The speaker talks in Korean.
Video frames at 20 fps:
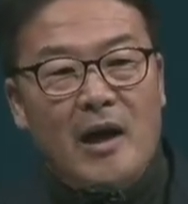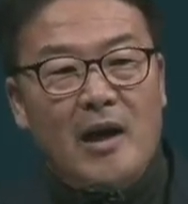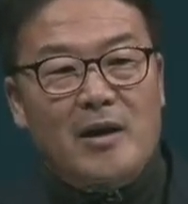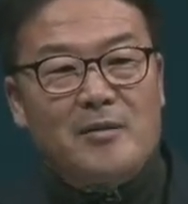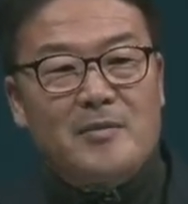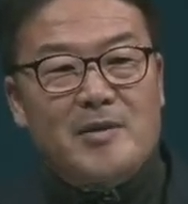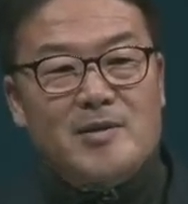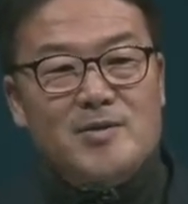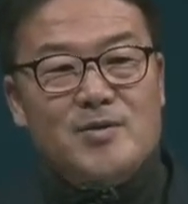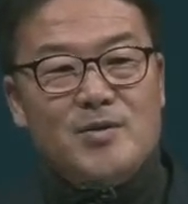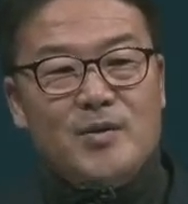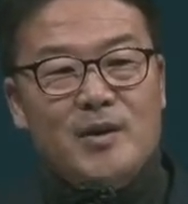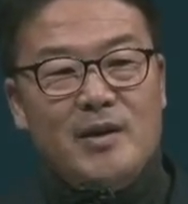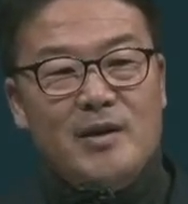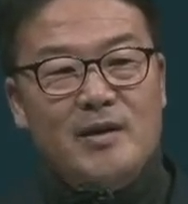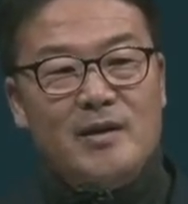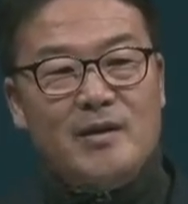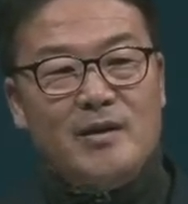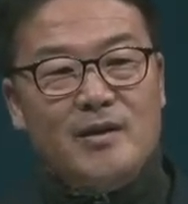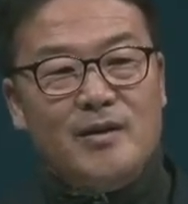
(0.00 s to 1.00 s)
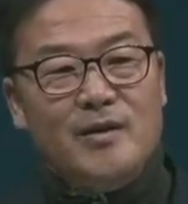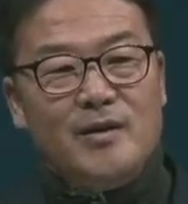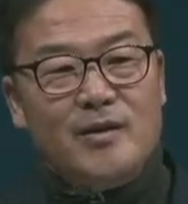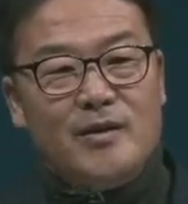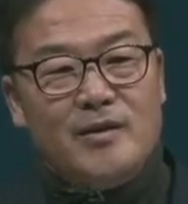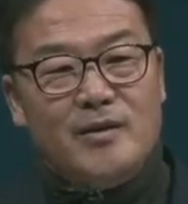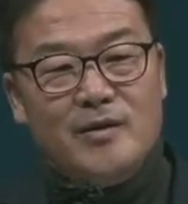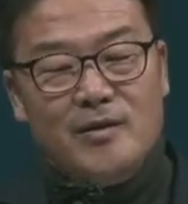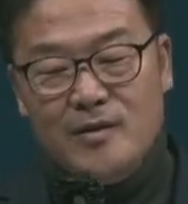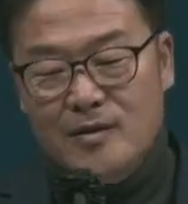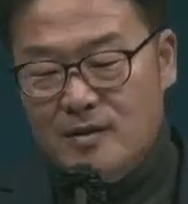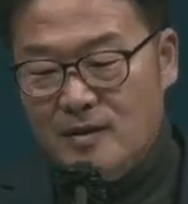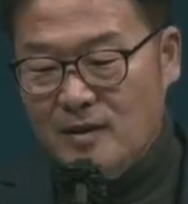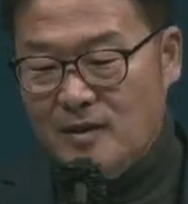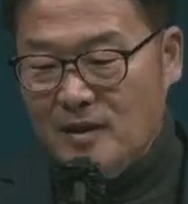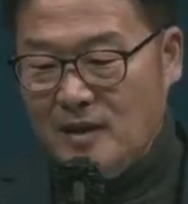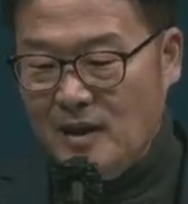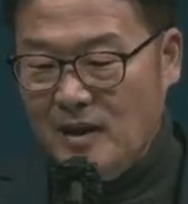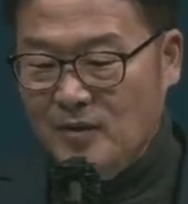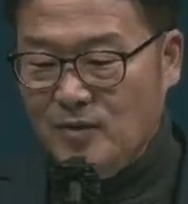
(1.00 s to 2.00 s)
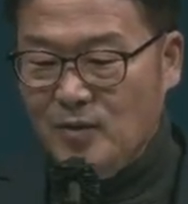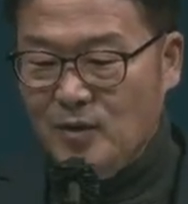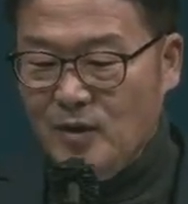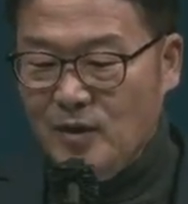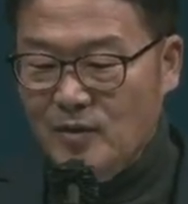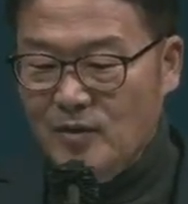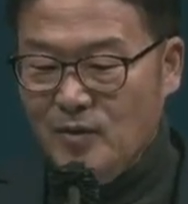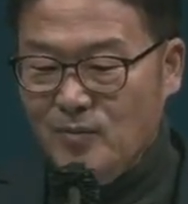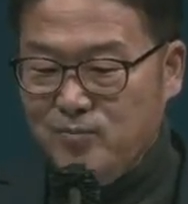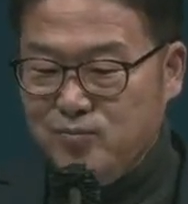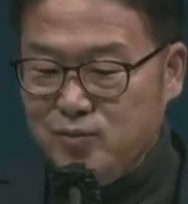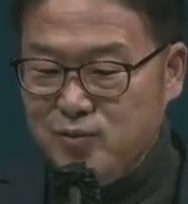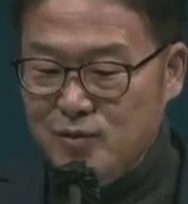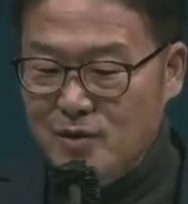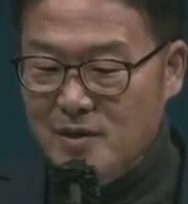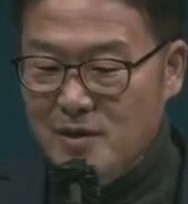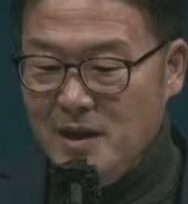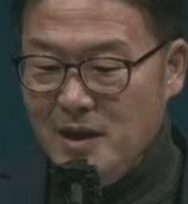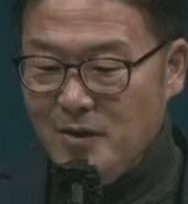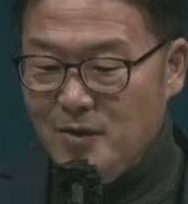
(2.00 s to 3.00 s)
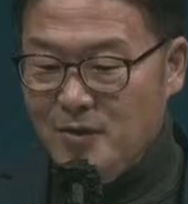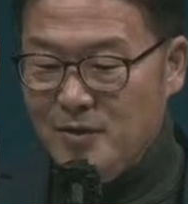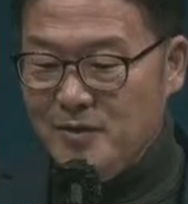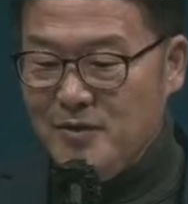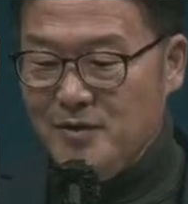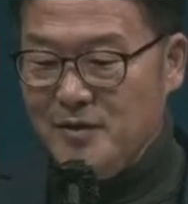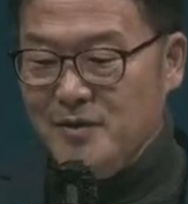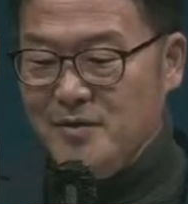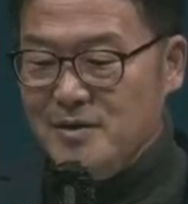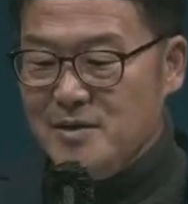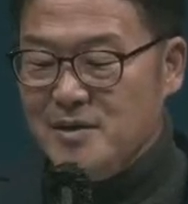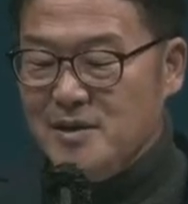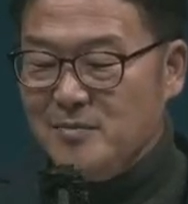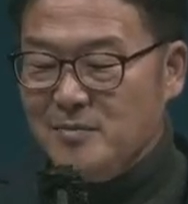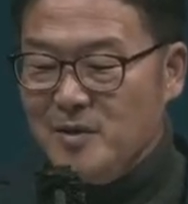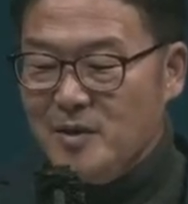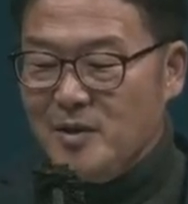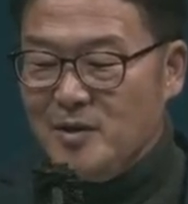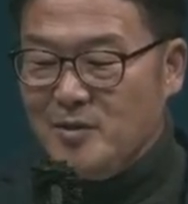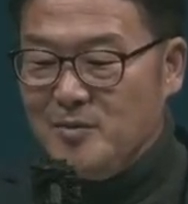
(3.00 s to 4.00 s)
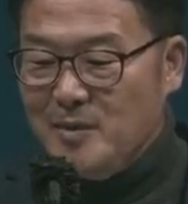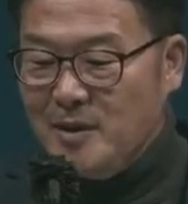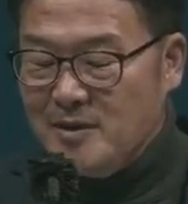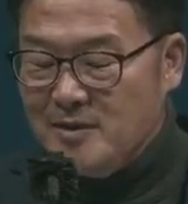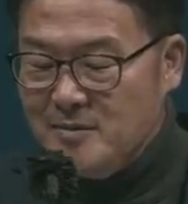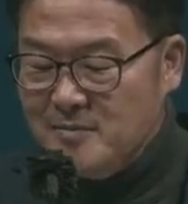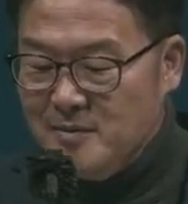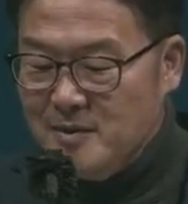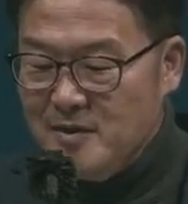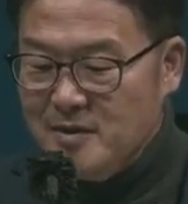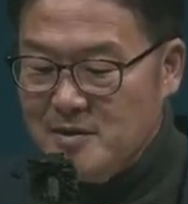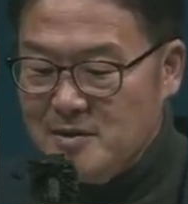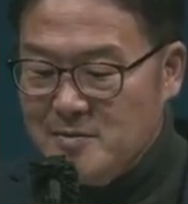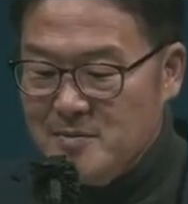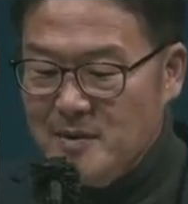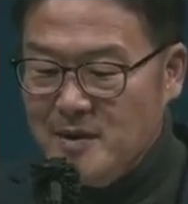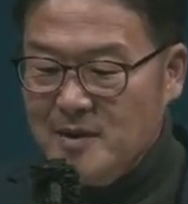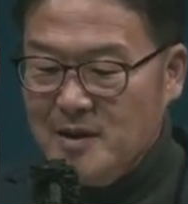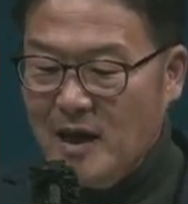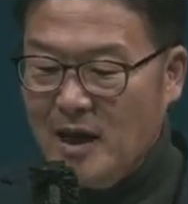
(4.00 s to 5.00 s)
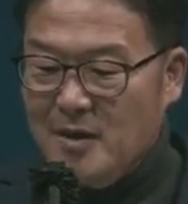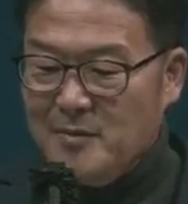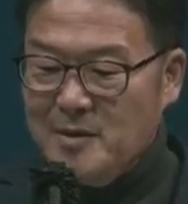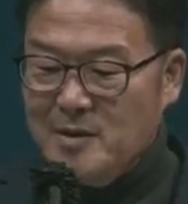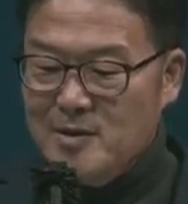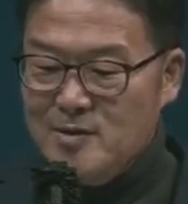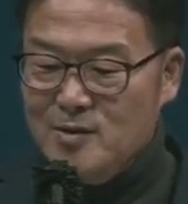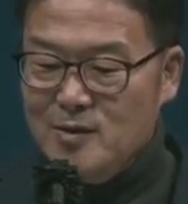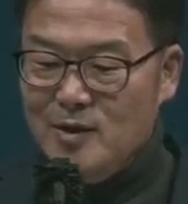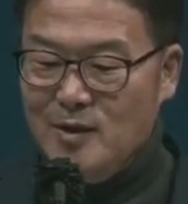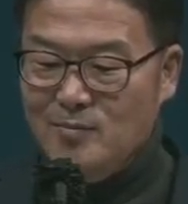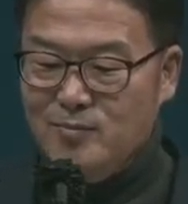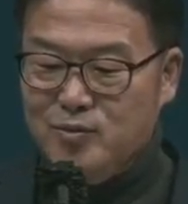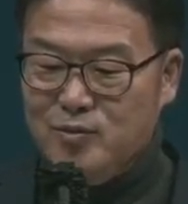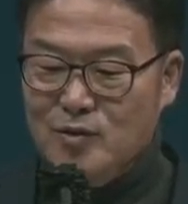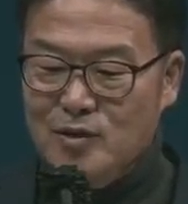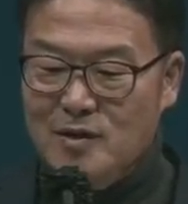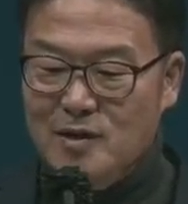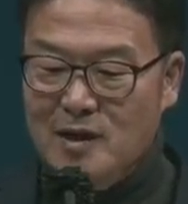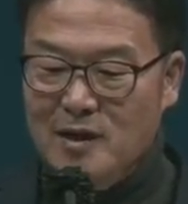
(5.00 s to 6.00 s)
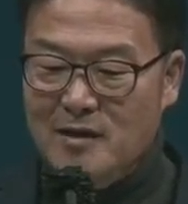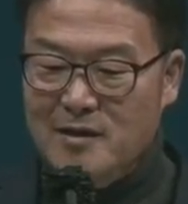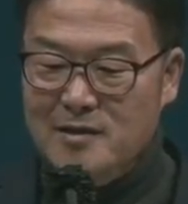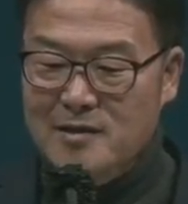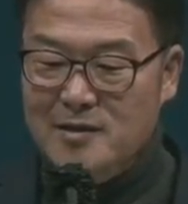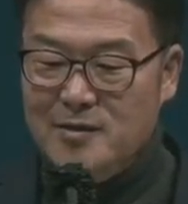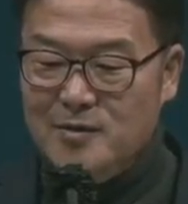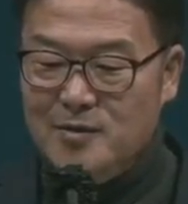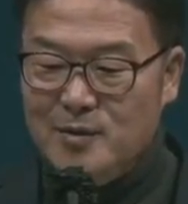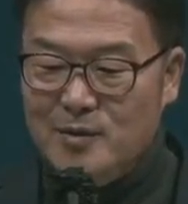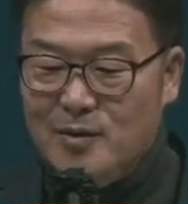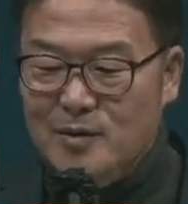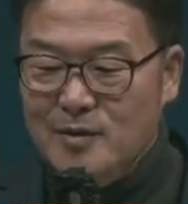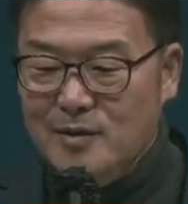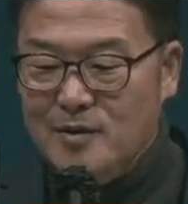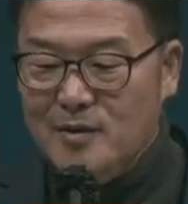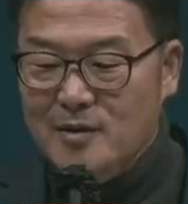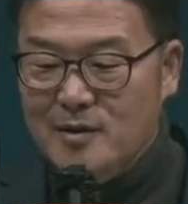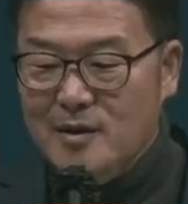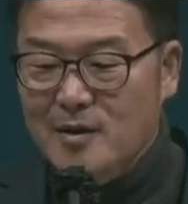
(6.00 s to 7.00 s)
아마존에 그 계속해서 불이 나고 있어요. 지난번에도 말씀드렸지만 아마존에 불이 나는 이유는